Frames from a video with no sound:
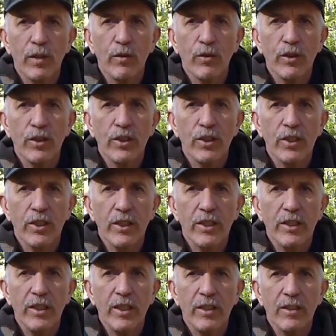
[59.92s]
в охотничьих
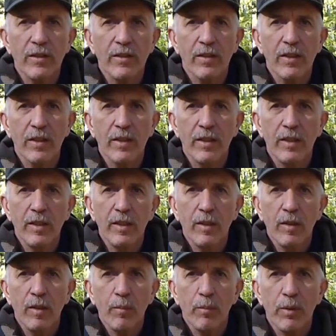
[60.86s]
хозяйствах,
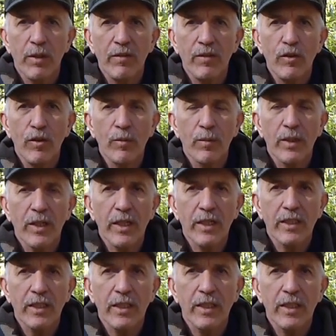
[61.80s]
проведем
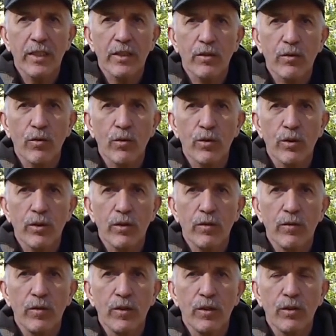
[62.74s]
краткий
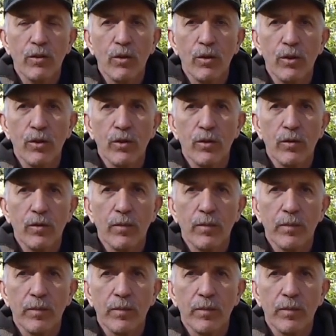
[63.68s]
экскурс в историю.